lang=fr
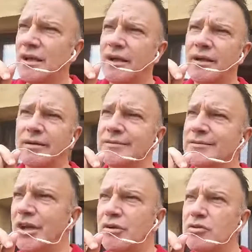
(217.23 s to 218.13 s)
je
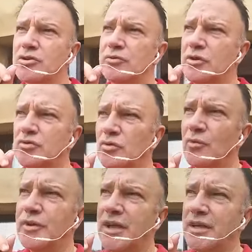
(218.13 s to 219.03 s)
dirais qu'aujourd'hui, tout le
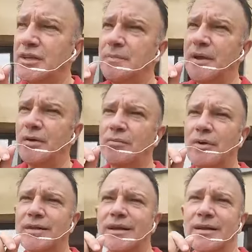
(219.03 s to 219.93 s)
monde est équipé au
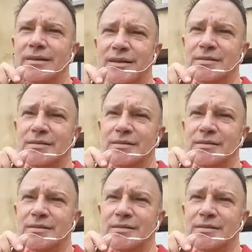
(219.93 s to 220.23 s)
moins d'un